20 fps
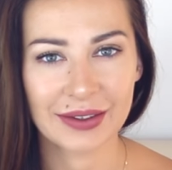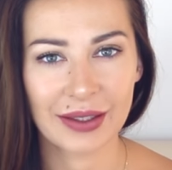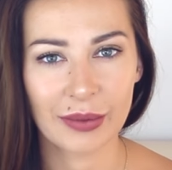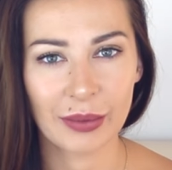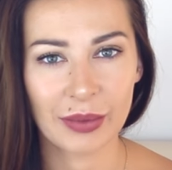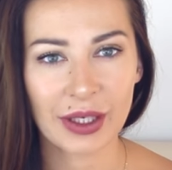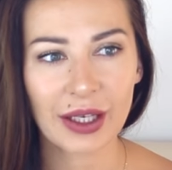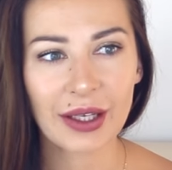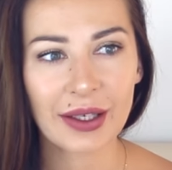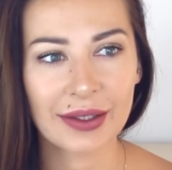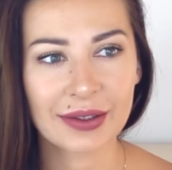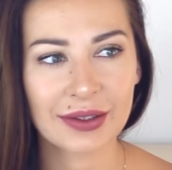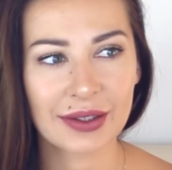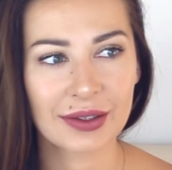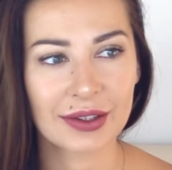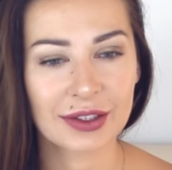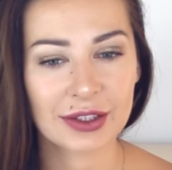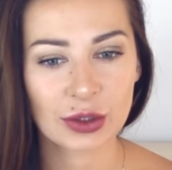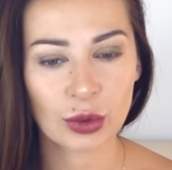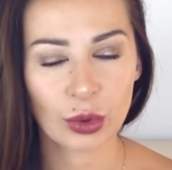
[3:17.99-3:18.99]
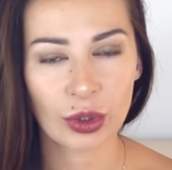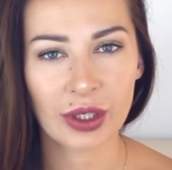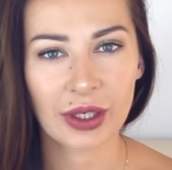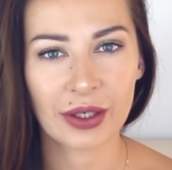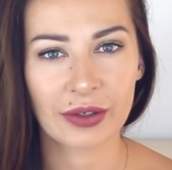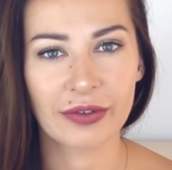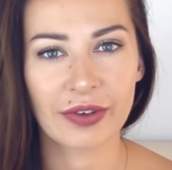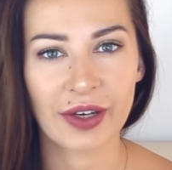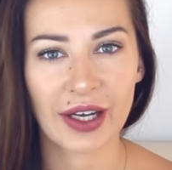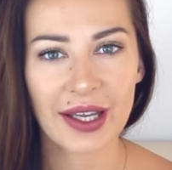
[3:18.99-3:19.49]
Для меня это
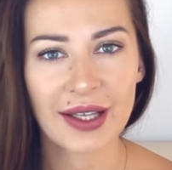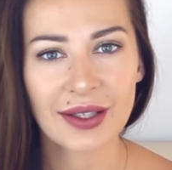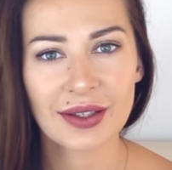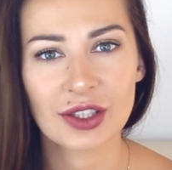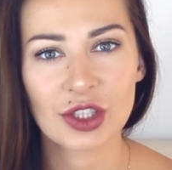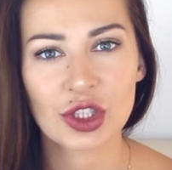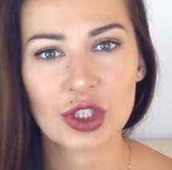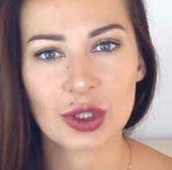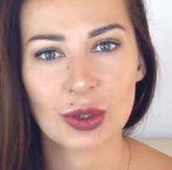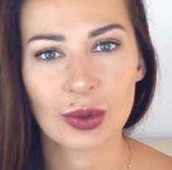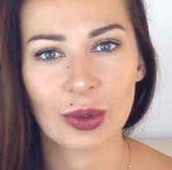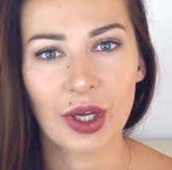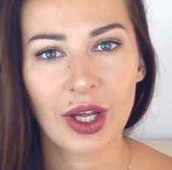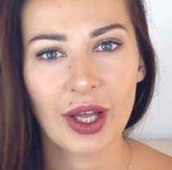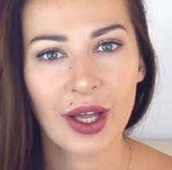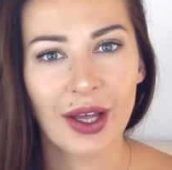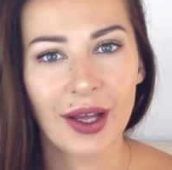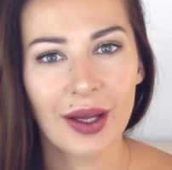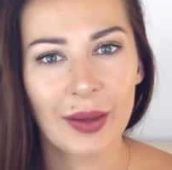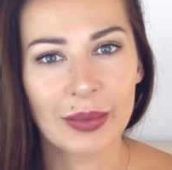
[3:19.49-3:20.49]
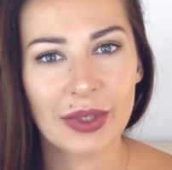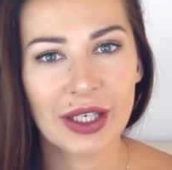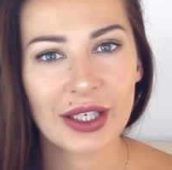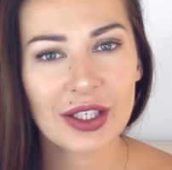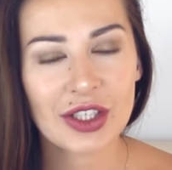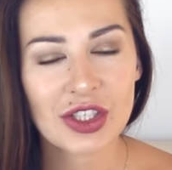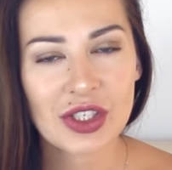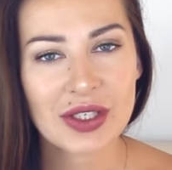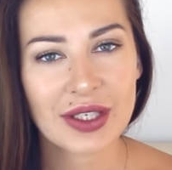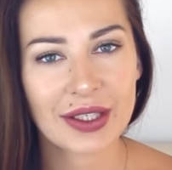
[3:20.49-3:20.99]
настолько вредно, что мне
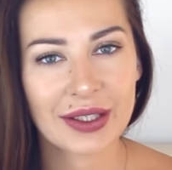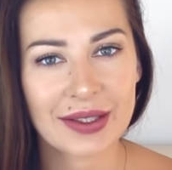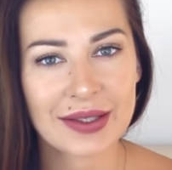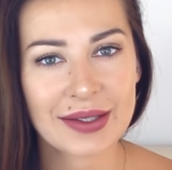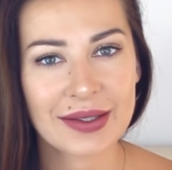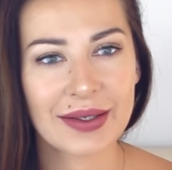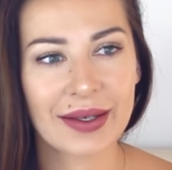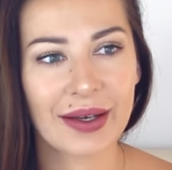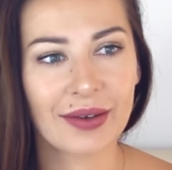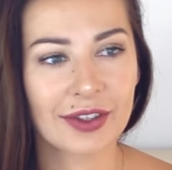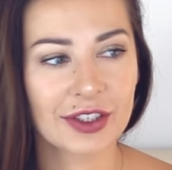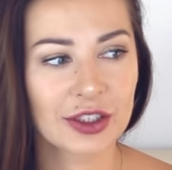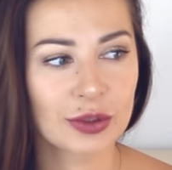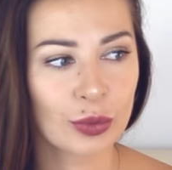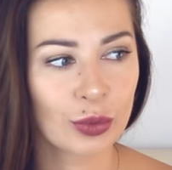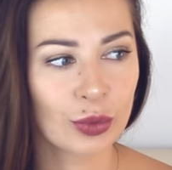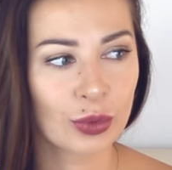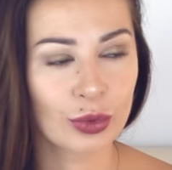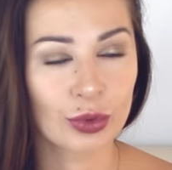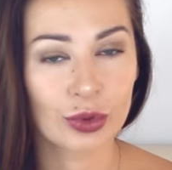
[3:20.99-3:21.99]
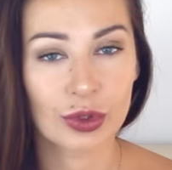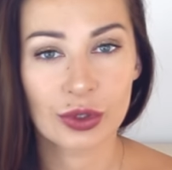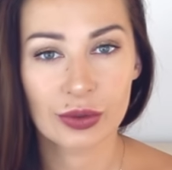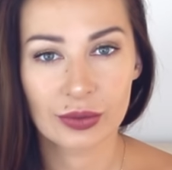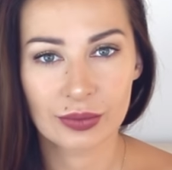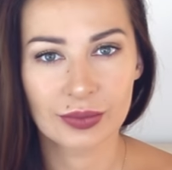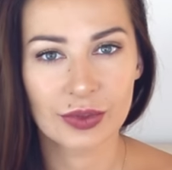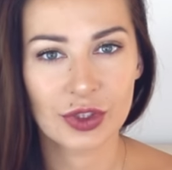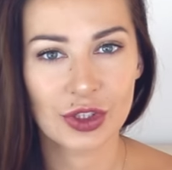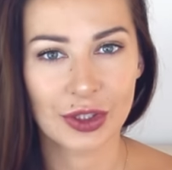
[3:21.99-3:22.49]
кажется, если я возьму
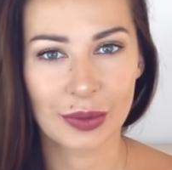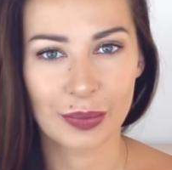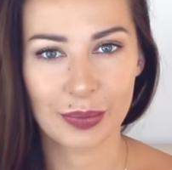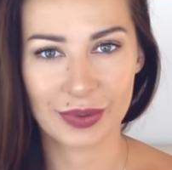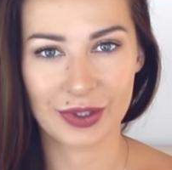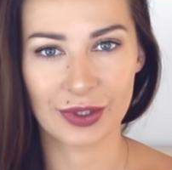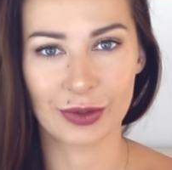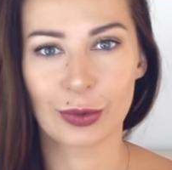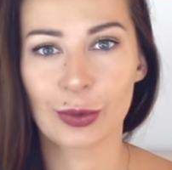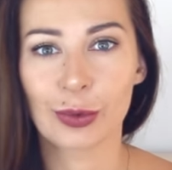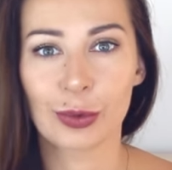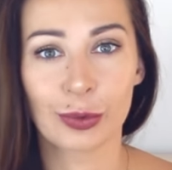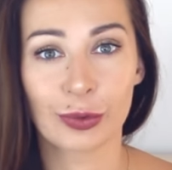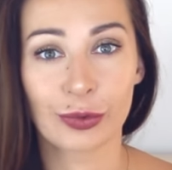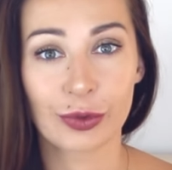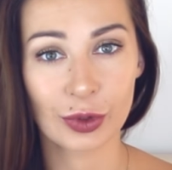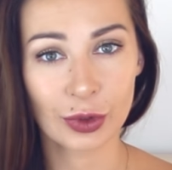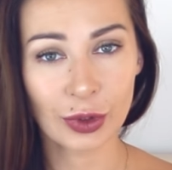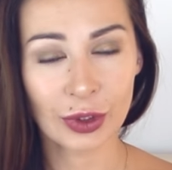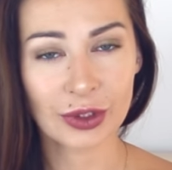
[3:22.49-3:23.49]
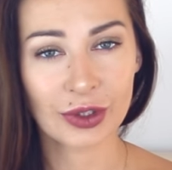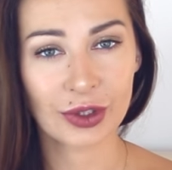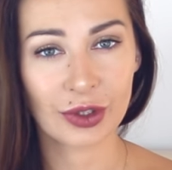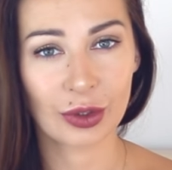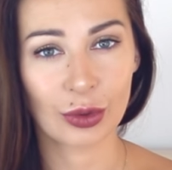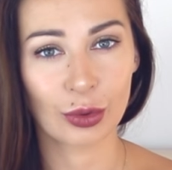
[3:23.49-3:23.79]
чипсинку в рот,